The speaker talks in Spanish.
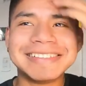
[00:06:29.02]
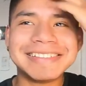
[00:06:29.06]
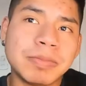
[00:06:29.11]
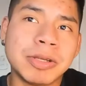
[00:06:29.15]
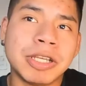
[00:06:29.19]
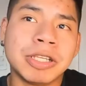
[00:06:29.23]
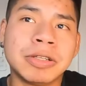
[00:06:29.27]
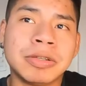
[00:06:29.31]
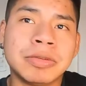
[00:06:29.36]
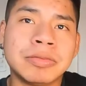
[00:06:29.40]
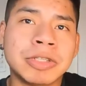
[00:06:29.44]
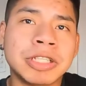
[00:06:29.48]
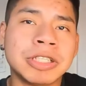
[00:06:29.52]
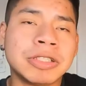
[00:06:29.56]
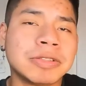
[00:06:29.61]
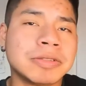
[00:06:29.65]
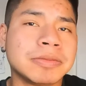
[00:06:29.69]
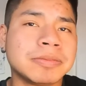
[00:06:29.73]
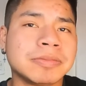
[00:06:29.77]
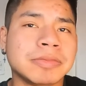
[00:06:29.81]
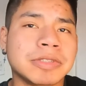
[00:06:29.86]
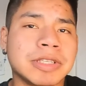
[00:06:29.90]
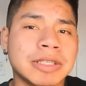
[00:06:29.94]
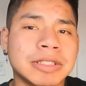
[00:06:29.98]
Pero
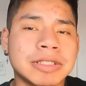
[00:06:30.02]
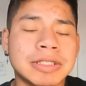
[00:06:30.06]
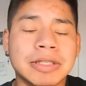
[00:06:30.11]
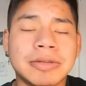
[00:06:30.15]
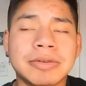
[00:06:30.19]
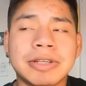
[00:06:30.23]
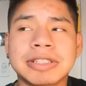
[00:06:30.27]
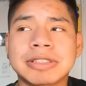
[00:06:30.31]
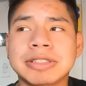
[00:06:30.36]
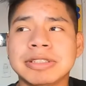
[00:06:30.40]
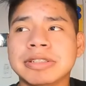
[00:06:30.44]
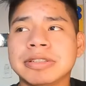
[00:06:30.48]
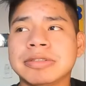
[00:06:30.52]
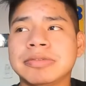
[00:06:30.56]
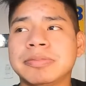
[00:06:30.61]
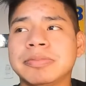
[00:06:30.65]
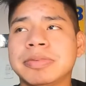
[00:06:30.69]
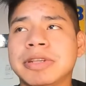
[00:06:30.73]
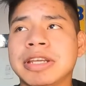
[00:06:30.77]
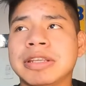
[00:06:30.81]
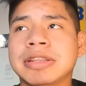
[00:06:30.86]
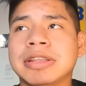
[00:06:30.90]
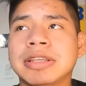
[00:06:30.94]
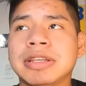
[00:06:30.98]
bueno, ¿qué se le va a hacer con
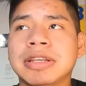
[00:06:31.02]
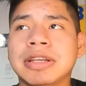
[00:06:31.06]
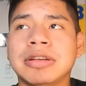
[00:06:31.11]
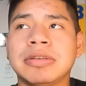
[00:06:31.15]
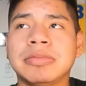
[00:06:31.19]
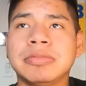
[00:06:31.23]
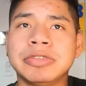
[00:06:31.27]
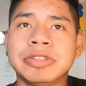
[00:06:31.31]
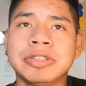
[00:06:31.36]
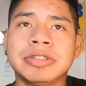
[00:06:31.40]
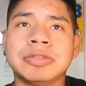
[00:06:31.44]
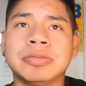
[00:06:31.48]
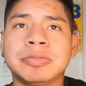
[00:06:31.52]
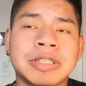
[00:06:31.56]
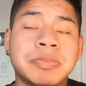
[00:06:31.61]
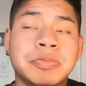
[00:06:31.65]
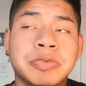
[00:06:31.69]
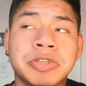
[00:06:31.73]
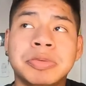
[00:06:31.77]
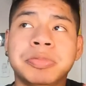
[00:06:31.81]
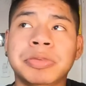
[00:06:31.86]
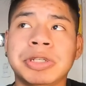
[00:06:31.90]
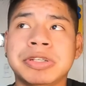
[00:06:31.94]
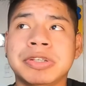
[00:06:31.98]
práctica? Como digo, se
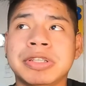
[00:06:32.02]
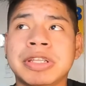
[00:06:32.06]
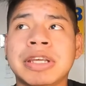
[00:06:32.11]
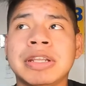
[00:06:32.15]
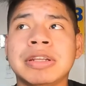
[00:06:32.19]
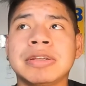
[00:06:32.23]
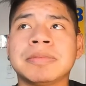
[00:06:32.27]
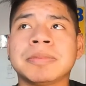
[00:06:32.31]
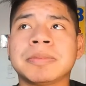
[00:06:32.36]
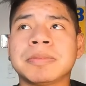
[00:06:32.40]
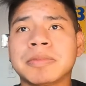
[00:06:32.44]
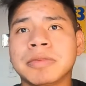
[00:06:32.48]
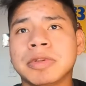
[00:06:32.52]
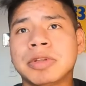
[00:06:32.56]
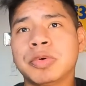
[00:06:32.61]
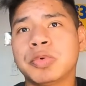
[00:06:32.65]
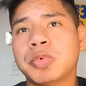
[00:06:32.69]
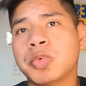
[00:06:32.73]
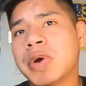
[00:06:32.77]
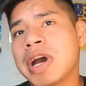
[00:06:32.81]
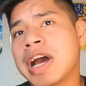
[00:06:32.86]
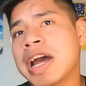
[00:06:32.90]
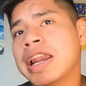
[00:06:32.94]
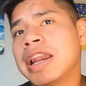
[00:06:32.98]
puede mejorar, lo
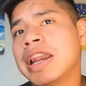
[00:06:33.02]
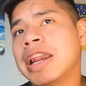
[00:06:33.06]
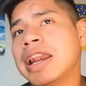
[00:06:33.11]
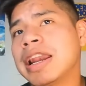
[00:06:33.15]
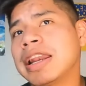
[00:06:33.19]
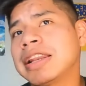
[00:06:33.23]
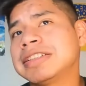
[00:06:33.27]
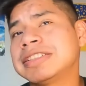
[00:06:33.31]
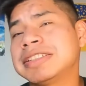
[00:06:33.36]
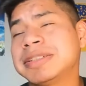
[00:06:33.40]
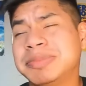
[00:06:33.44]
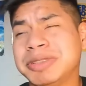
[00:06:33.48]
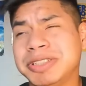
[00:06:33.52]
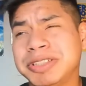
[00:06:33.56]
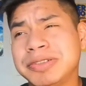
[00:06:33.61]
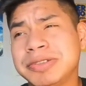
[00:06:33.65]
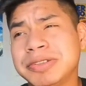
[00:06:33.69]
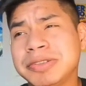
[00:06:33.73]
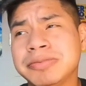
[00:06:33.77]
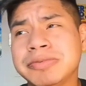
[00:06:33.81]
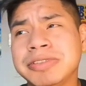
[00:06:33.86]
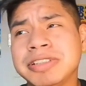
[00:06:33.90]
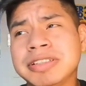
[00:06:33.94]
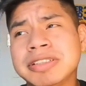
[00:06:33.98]
cual se me hizo
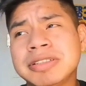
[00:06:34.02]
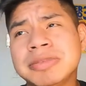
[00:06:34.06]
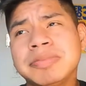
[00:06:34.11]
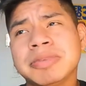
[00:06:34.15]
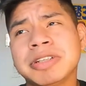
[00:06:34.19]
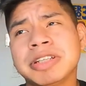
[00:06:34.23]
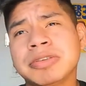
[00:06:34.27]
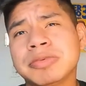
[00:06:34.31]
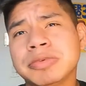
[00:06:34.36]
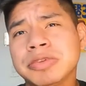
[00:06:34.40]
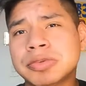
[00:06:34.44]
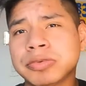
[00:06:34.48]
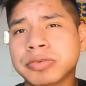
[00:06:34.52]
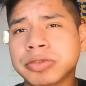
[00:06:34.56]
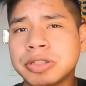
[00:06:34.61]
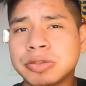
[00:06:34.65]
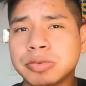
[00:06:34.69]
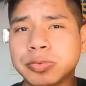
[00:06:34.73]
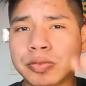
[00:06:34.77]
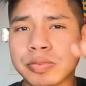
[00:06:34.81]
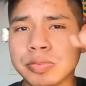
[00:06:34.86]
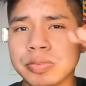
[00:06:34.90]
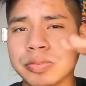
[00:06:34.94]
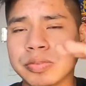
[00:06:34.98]
difícil, pero obtuve
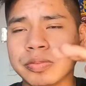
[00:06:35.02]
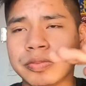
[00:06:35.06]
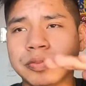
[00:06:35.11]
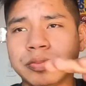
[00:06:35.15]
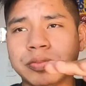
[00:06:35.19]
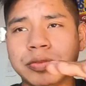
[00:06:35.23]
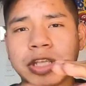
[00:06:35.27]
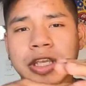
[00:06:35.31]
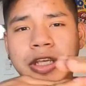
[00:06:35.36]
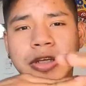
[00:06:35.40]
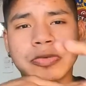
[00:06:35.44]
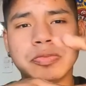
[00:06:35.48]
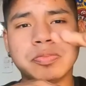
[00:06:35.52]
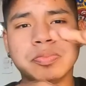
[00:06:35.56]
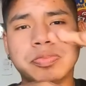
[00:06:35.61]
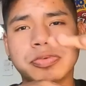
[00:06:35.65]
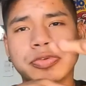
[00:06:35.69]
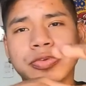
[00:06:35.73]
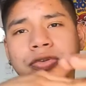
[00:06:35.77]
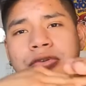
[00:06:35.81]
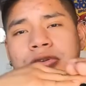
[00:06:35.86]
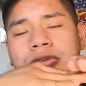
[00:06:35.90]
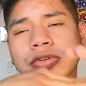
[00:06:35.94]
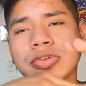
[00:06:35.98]
un, en un
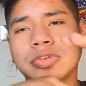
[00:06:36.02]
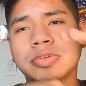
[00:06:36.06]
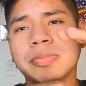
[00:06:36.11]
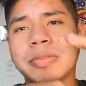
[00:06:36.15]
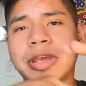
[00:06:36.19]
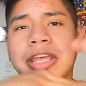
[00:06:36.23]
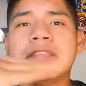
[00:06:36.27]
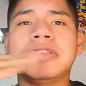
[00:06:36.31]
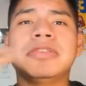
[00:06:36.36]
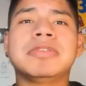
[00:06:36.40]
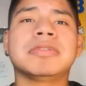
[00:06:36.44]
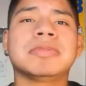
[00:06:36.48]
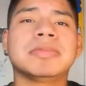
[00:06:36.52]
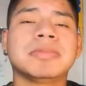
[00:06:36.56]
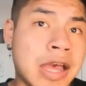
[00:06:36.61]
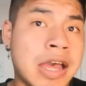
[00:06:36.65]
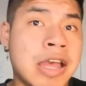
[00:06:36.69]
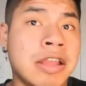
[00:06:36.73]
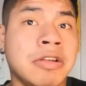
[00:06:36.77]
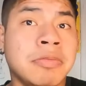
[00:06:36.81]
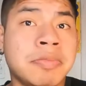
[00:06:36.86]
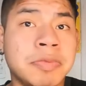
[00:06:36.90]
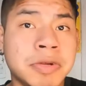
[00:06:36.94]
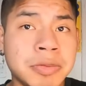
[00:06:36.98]
punto medio.
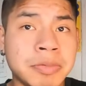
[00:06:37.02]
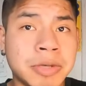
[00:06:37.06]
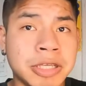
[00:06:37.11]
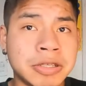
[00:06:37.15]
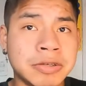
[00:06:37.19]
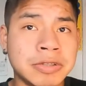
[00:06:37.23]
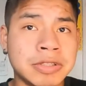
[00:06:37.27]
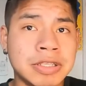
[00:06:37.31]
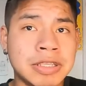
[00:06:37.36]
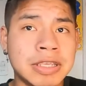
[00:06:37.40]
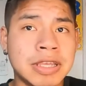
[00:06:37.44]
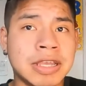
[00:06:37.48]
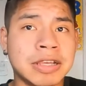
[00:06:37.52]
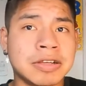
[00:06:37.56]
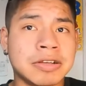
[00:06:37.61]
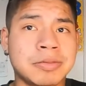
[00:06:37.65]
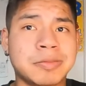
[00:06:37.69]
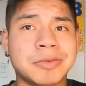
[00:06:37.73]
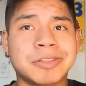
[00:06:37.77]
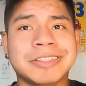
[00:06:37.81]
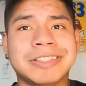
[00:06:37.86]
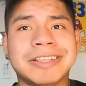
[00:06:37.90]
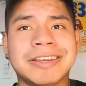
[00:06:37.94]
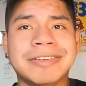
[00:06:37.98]
A los primeros días,
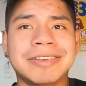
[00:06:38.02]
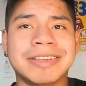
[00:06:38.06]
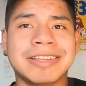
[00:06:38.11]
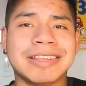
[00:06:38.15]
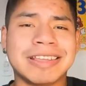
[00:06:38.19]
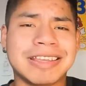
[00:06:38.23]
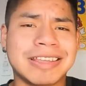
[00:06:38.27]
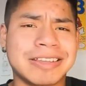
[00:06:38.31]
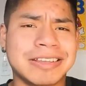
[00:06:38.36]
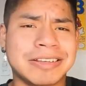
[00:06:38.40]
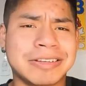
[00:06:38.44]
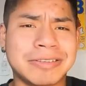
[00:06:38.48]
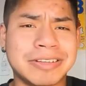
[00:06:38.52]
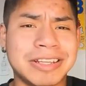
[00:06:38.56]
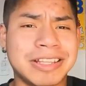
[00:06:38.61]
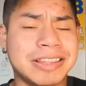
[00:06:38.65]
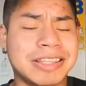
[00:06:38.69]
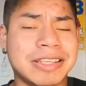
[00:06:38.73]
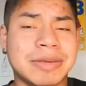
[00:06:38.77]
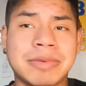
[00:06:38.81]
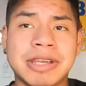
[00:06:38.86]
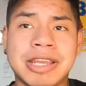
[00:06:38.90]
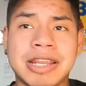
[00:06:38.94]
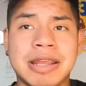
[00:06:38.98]
como saben, con el
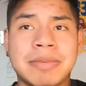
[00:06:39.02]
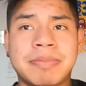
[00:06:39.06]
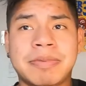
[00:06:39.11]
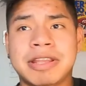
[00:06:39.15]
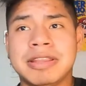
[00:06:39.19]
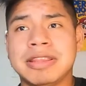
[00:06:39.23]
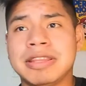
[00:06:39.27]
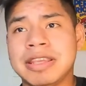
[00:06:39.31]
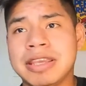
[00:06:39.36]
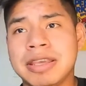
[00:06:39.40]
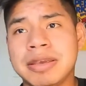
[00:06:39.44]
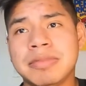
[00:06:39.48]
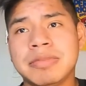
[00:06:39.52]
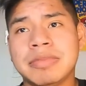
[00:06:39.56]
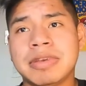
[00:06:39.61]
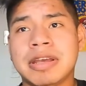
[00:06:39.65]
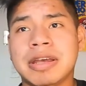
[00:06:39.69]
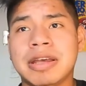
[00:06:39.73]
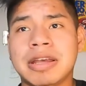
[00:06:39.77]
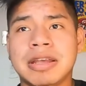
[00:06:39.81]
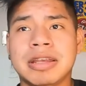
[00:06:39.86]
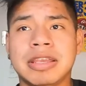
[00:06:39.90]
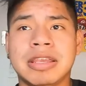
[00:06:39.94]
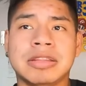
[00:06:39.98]
tema de la
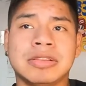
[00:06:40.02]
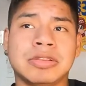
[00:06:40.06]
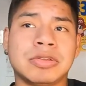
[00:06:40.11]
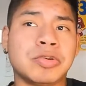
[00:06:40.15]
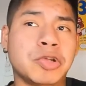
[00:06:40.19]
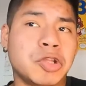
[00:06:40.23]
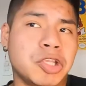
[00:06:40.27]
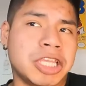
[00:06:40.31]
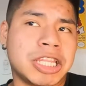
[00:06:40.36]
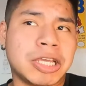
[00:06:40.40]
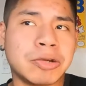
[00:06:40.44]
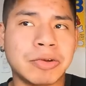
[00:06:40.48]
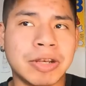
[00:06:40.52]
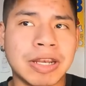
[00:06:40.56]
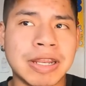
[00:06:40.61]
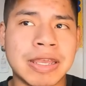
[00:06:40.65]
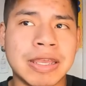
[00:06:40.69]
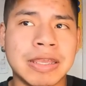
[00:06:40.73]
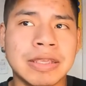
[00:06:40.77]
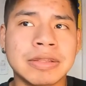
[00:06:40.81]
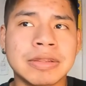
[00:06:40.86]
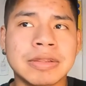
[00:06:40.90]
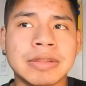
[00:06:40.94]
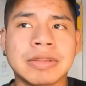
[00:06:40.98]
pandemia, eh, todo era
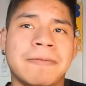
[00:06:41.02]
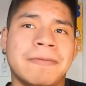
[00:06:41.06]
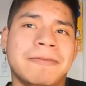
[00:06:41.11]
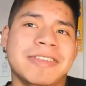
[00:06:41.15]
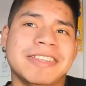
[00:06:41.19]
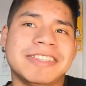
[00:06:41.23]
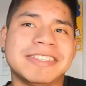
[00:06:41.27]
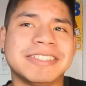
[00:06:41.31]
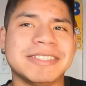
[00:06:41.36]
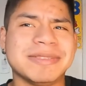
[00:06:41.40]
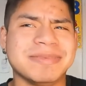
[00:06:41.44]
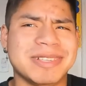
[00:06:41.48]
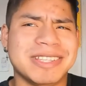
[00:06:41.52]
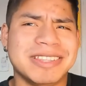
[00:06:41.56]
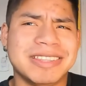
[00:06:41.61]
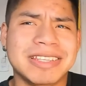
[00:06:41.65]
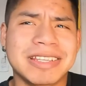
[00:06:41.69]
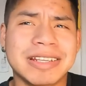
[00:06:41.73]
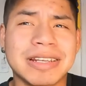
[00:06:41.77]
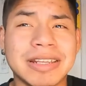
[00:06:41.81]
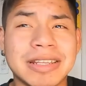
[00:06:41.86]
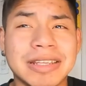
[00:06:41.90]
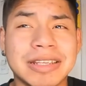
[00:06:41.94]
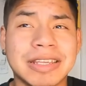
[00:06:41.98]
online. En fin, sin
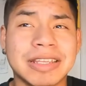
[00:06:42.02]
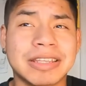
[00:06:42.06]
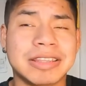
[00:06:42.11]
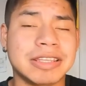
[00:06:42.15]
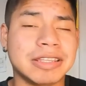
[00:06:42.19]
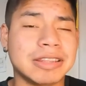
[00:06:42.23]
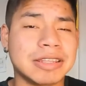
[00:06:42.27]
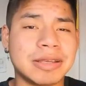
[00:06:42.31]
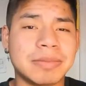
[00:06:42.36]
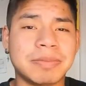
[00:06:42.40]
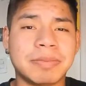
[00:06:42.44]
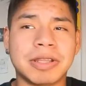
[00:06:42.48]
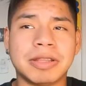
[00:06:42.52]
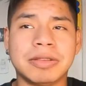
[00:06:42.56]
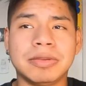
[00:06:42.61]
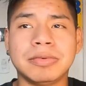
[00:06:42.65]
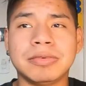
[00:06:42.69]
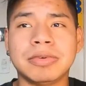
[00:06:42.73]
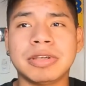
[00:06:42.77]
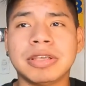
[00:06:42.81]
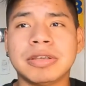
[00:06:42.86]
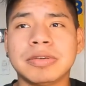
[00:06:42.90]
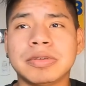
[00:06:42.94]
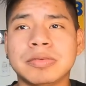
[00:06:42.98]
mentirle, en esta etapa
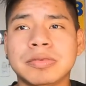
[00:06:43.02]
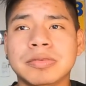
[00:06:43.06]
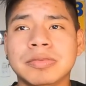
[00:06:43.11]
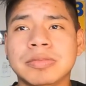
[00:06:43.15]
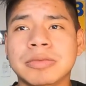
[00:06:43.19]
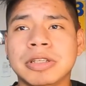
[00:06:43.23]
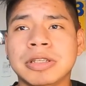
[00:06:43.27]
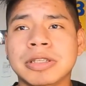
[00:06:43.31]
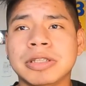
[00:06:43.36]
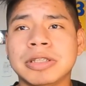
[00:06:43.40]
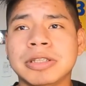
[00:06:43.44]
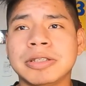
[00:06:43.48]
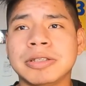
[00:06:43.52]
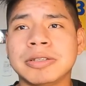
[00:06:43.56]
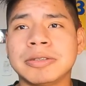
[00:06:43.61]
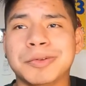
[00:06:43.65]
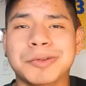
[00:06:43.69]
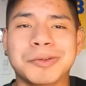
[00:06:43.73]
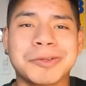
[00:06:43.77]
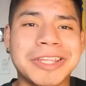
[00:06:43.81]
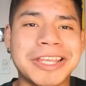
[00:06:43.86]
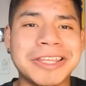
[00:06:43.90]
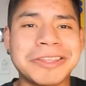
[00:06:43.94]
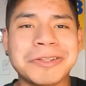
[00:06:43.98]
tuve eh,
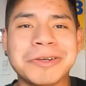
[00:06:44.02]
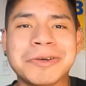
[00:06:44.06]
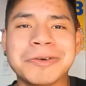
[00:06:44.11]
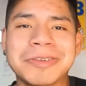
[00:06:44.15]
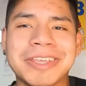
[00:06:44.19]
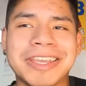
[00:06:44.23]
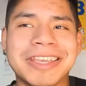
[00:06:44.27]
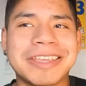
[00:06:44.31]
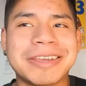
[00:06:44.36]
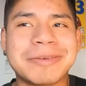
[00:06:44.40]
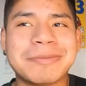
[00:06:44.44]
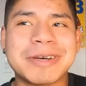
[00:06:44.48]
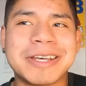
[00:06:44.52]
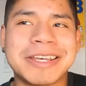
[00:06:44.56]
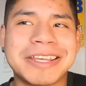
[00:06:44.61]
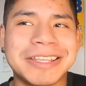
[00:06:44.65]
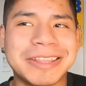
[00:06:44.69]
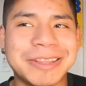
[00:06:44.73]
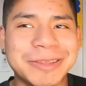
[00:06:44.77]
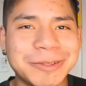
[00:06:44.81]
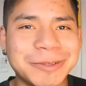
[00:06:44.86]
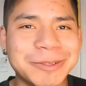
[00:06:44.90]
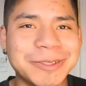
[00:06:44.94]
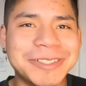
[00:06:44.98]
una novia llamada
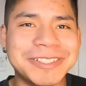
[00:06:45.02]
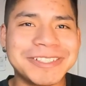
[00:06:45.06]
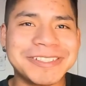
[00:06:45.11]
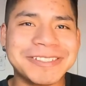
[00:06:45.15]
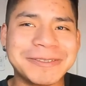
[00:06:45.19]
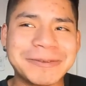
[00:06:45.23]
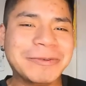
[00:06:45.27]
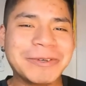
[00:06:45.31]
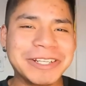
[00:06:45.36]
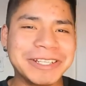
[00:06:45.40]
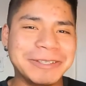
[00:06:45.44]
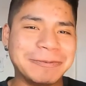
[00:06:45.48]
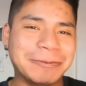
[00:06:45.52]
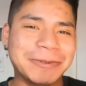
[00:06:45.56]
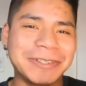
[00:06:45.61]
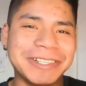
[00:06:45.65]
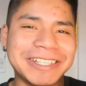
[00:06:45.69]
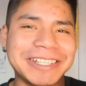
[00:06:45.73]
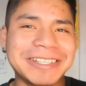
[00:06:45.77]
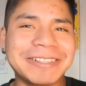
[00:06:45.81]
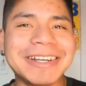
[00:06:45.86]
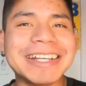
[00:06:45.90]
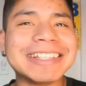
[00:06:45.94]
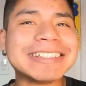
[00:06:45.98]
estudio, pues
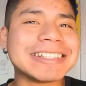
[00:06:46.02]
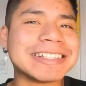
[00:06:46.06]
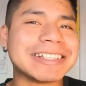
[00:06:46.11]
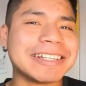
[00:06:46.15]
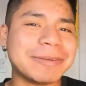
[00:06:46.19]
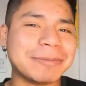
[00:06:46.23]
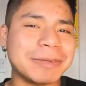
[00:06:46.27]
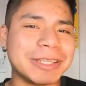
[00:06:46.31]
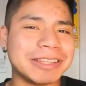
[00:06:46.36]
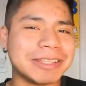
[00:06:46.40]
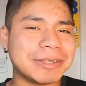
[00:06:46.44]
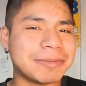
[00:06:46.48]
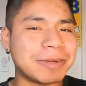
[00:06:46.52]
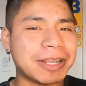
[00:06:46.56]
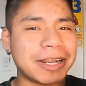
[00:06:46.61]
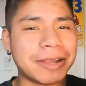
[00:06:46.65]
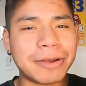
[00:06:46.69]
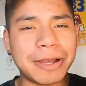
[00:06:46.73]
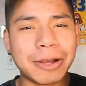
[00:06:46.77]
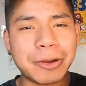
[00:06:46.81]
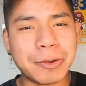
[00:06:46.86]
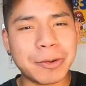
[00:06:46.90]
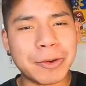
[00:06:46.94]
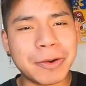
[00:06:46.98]
porque básicamente
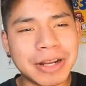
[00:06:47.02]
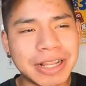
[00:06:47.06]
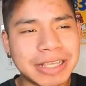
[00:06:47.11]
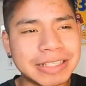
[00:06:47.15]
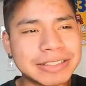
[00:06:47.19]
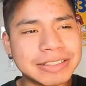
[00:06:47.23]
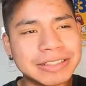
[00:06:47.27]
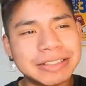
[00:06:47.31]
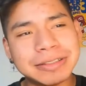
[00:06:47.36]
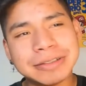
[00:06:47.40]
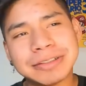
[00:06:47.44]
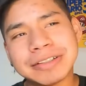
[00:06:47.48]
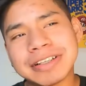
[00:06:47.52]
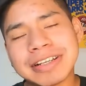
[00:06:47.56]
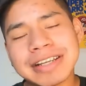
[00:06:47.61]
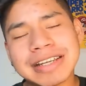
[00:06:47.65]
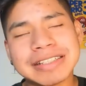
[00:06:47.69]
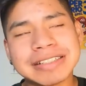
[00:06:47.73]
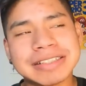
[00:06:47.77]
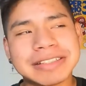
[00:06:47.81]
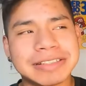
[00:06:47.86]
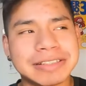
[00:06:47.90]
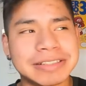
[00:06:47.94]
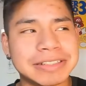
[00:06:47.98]
paraba horas y
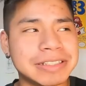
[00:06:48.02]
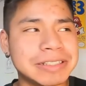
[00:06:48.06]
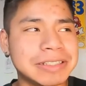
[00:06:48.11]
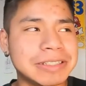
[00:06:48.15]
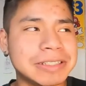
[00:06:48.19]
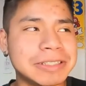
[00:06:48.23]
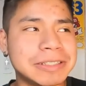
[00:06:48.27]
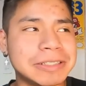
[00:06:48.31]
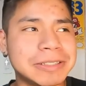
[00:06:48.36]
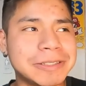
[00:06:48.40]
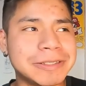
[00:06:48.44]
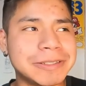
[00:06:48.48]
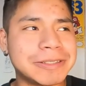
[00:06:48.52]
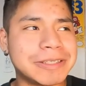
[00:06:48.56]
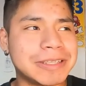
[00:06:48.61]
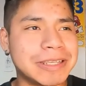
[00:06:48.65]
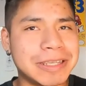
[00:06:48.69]
horas eh,